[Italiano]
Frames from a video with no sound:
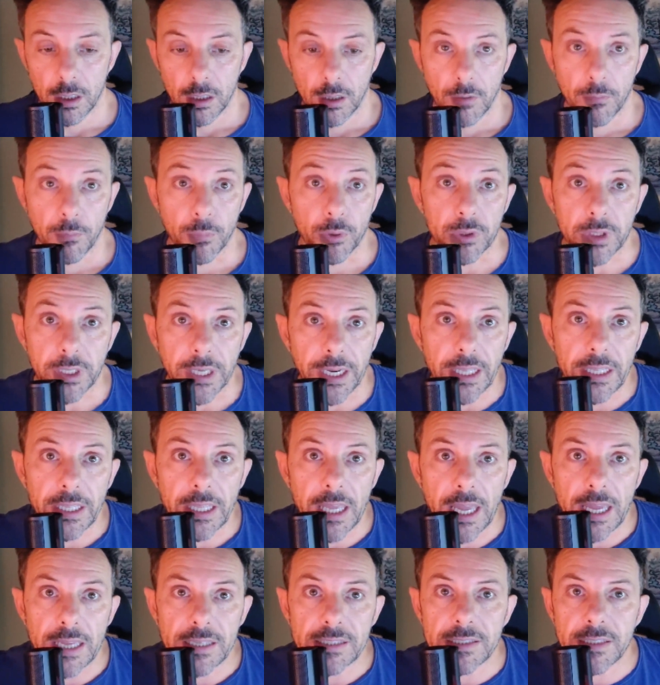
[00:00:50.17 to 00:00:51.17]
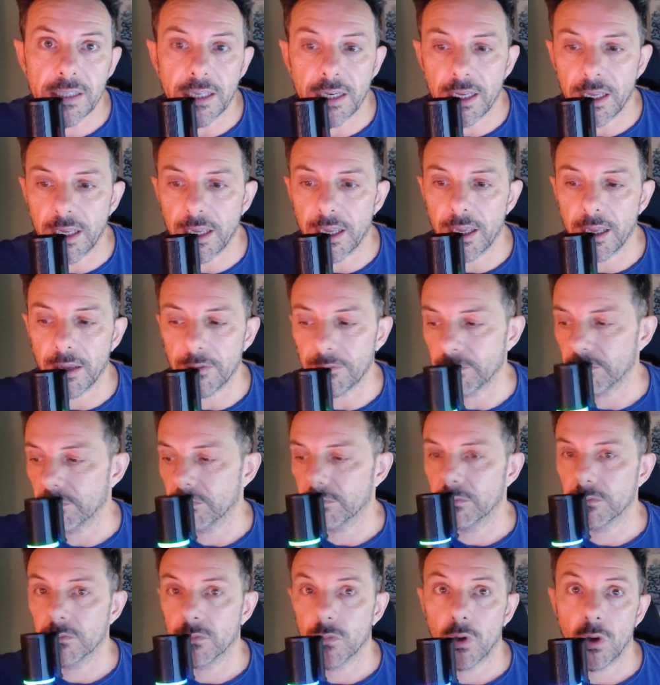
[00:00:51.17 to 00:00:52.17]
potrei essere
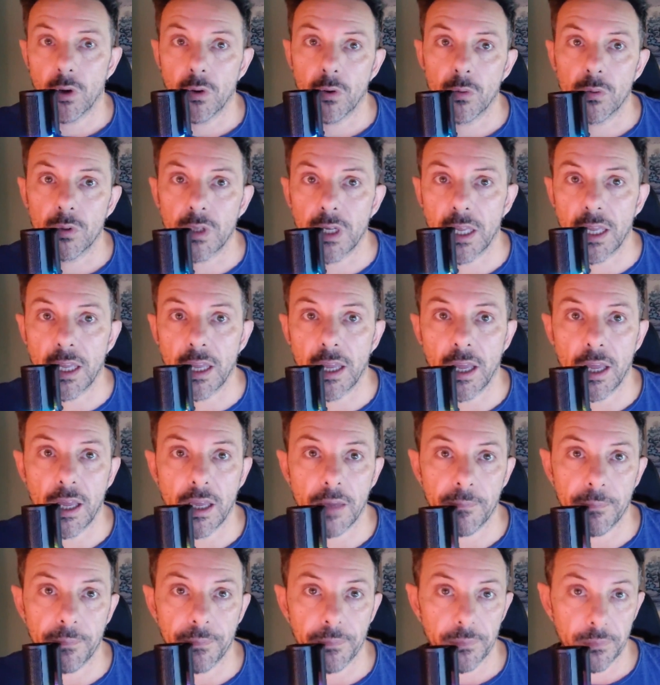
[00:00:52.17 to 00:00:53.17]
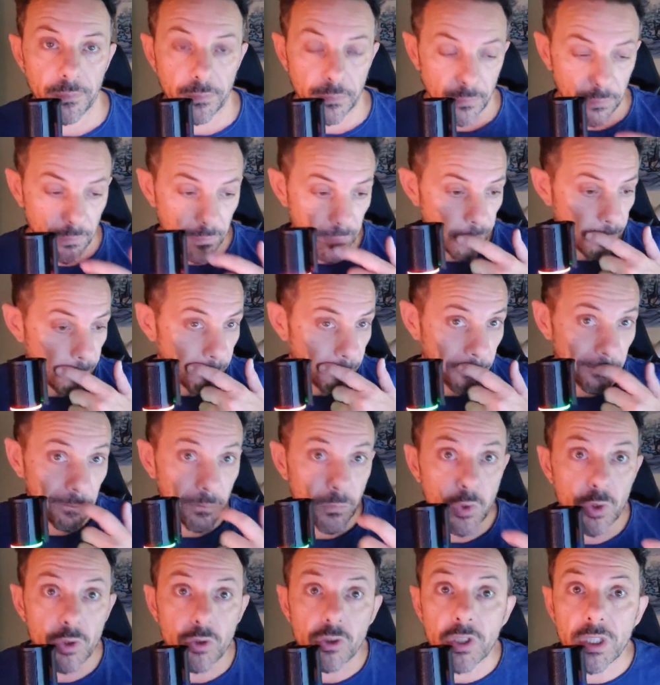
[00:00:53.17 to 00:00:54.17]
una
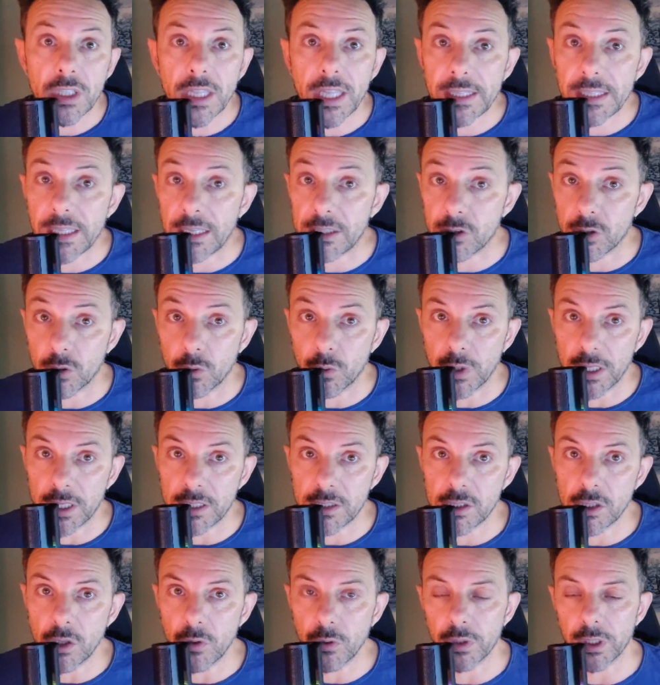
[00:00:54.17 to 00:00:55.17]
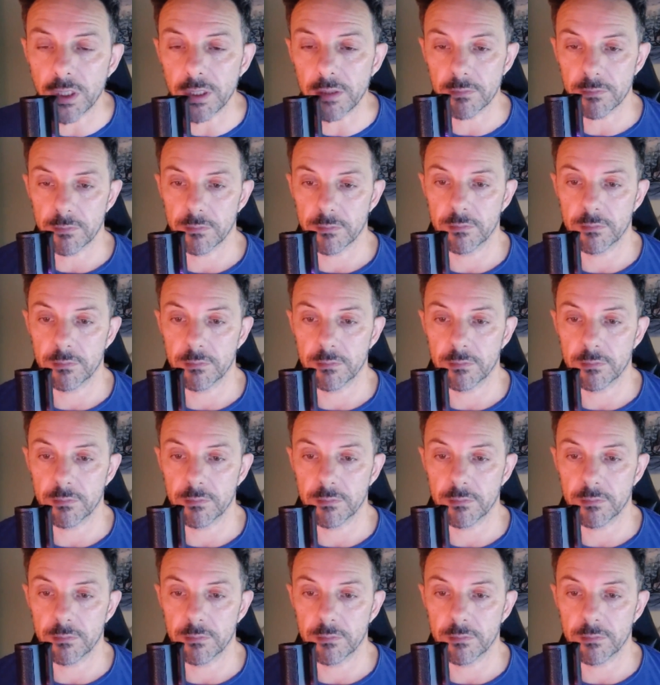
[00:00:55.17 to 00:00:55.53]
società di assicurazioni,